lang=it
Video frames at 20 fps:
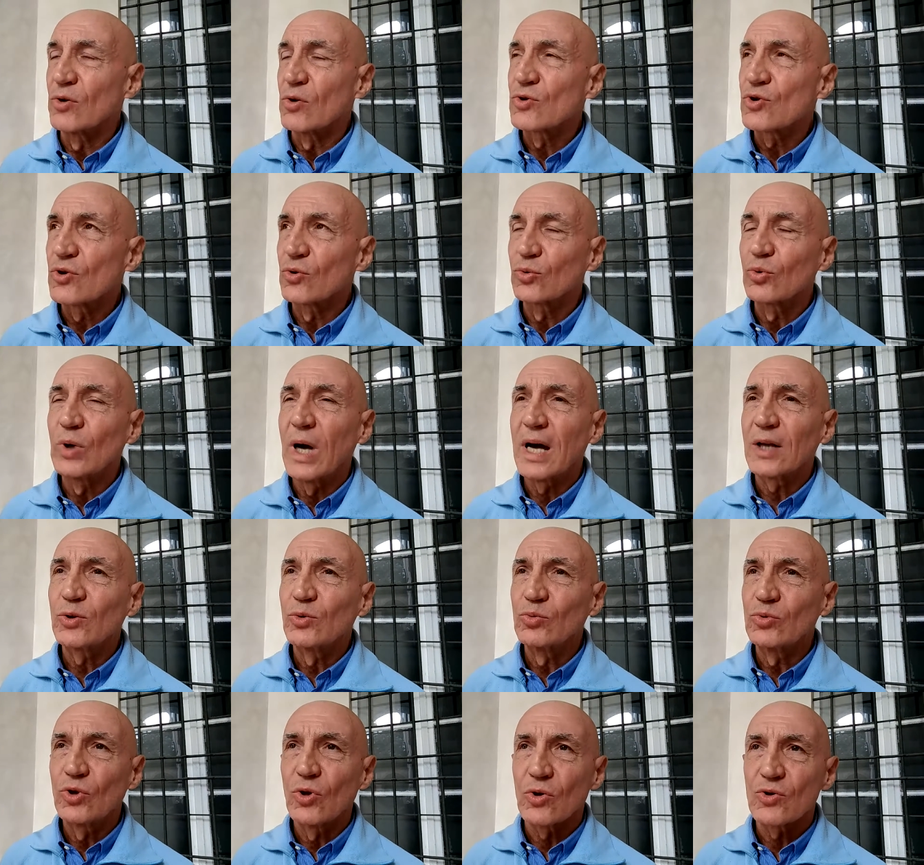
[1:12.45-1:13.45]
So, a
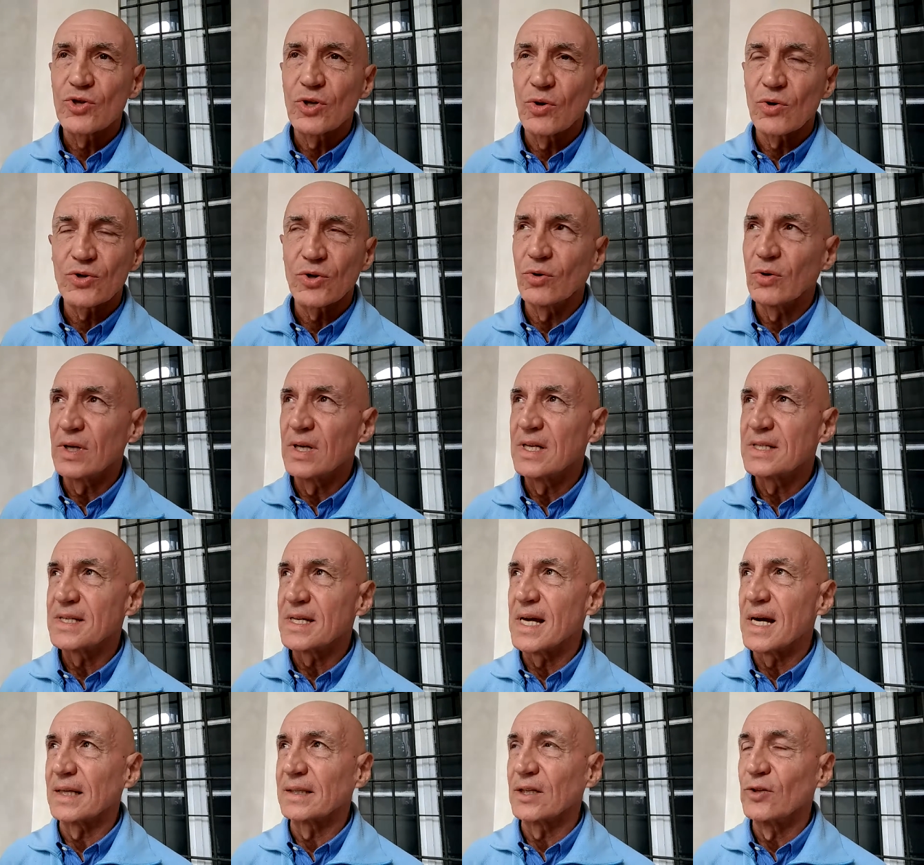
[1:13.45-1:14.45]
tutt'oggi non sono
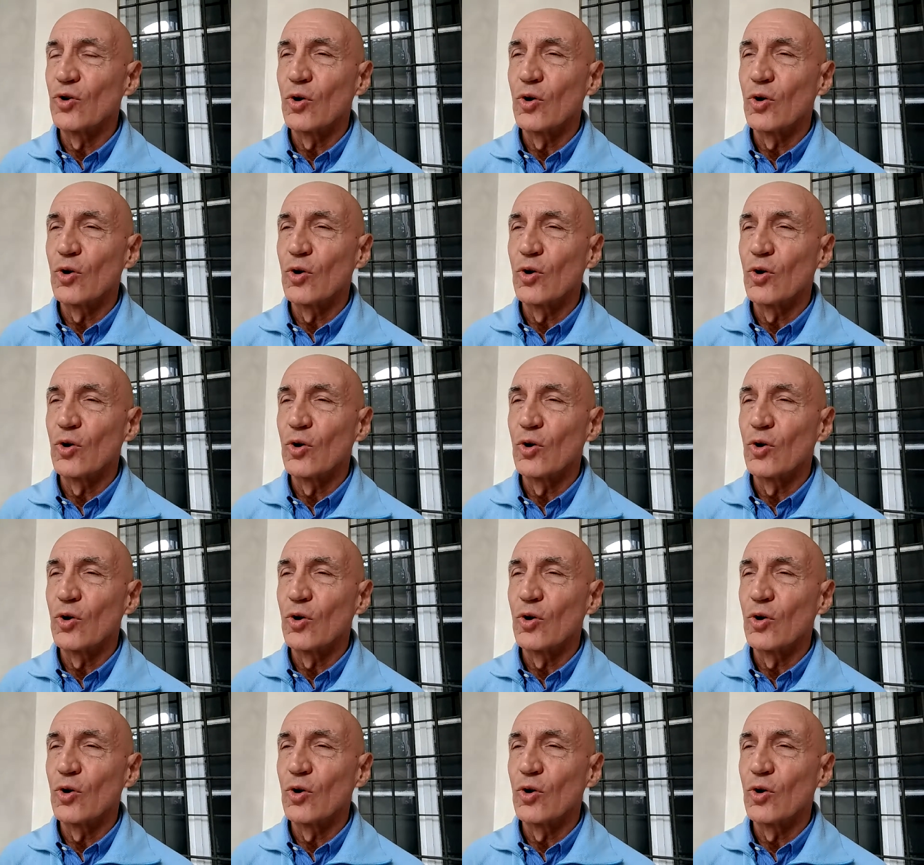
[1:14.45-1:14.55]
iniziati,